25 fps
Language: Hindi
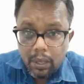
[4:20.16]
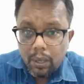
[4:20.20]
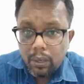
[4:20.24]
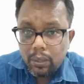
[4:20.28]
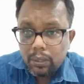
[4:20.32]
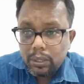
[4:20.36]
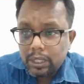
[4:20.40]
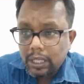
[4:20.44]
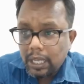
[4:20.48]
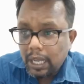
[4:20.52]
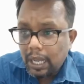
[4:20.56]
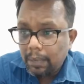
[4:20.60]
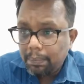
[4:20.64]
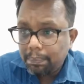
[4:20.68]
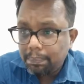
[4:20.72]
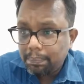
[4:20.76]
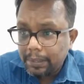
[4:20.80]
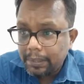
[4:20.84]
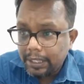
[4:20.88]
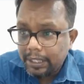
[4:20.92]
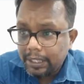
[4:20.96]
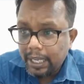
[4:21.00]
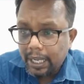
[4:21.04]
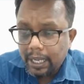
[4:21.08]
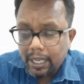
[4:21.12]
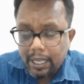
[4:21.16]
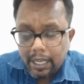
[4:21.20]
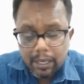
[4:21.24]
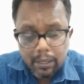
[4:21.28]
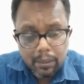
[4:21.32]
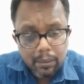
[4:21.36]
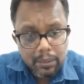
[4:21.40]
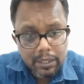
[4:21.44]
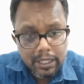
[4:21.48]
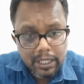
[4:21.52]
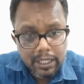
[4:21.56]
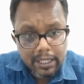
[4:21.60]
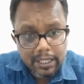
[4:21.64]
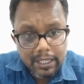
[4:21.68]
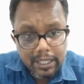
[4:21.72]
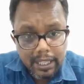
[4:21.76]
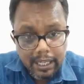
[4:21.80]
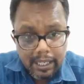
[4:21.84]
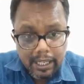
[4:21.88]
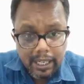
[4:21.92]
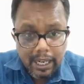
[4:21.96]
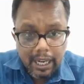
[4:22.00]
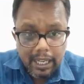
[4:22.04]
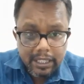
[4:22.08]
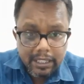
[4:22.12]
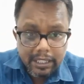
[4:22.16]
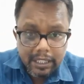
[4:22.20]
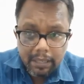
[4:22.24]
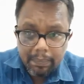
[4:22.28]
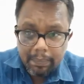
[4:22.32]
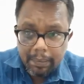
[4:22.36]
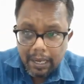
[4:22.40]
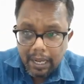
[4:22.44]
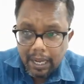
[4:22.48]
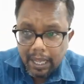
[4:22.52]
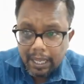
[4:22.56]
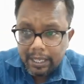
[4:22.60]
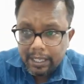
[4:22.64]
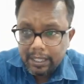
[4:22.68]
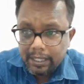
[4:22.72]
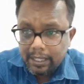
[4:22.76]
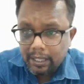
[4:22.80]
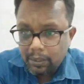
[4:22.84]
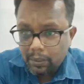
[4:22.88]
उसका पीछा कर उसे सही रास्ते पर लाने की